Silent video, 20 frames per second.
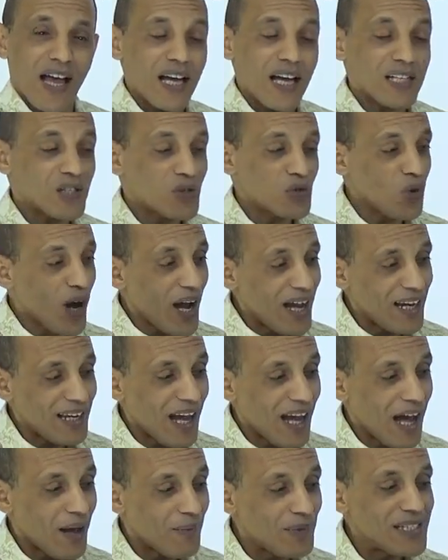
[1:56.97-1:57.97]
السؤال
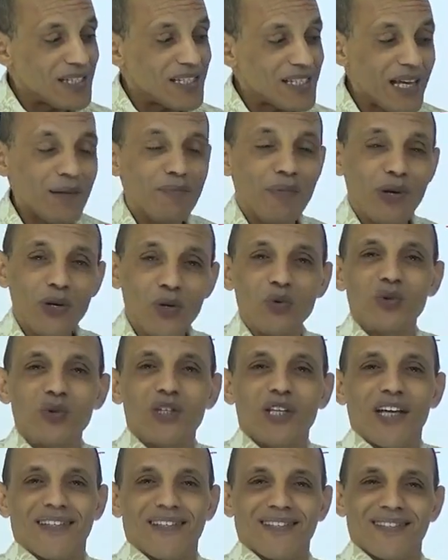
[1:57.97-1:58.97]
عامل زي
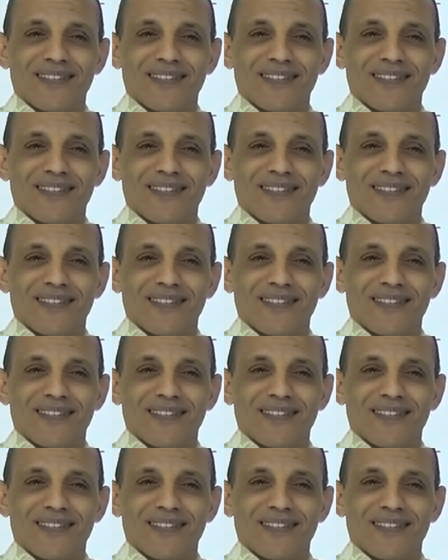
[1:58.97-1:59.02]
البنوته